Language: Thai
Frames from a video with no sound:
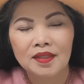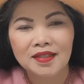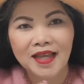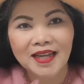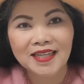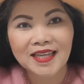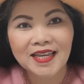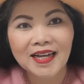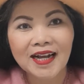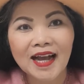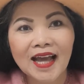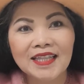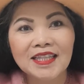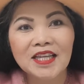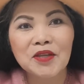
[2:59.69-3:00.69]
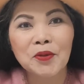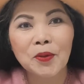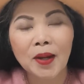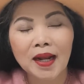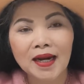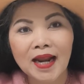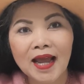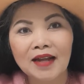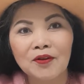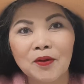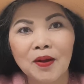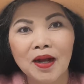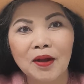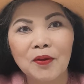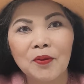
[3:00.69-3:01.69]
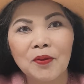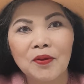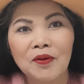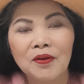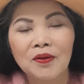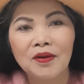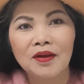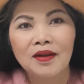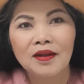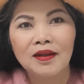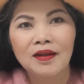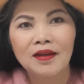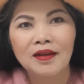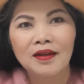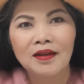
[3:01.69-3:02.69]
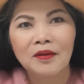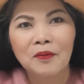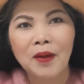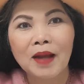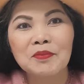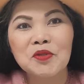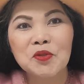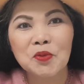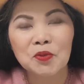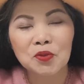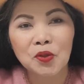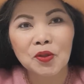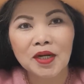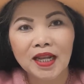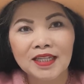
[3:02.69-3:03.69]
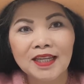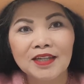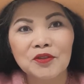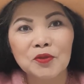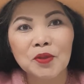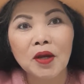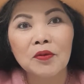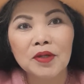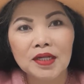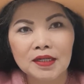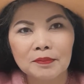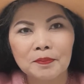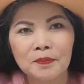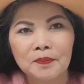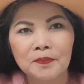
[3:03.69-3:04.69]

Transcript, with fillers: แต่กิ่งก้านที่อยู่ข้างล่างองเขาความสูงตรงนั้นยังอยู่เท่าเดิม